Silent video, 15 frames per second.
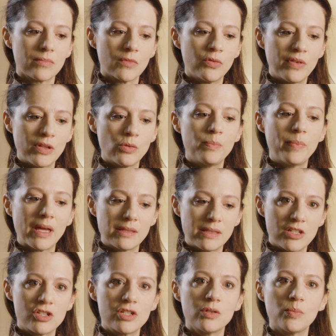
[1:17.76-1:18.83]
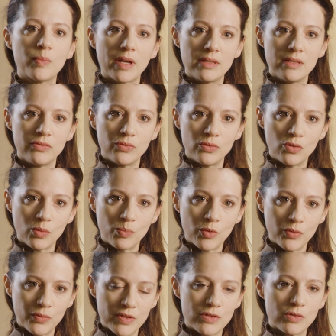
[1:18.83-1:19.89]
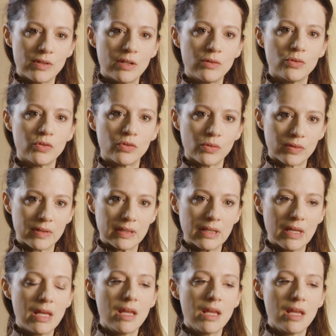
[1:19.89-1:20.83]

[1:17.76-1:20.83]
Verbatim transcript: le fait de partager auprès des futurs professionnels de santé